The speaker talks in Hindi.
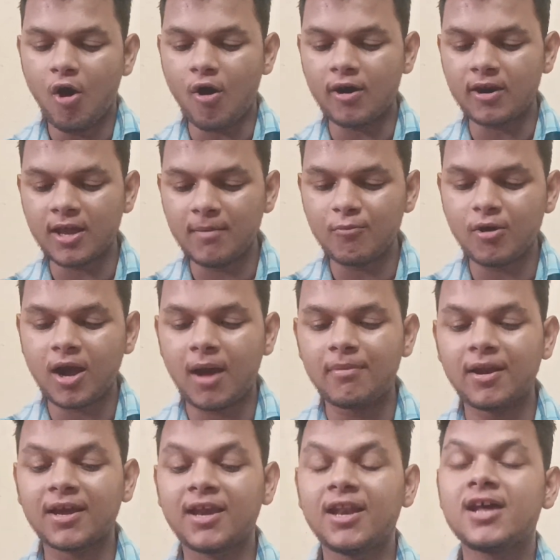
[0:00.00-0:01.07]
और ये
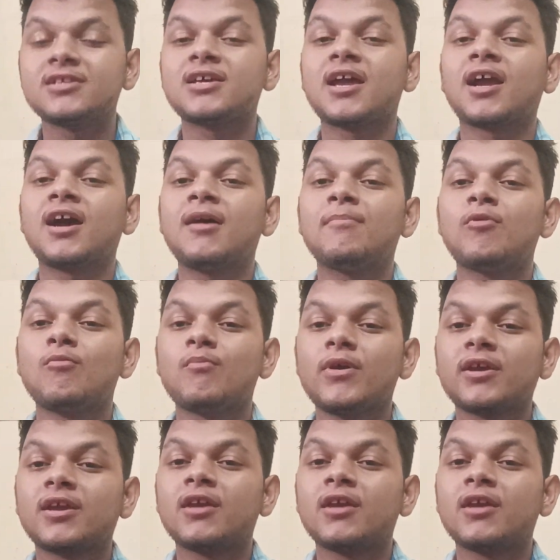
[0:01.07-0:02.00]
मुकाबला खेला जाएगा मुंबई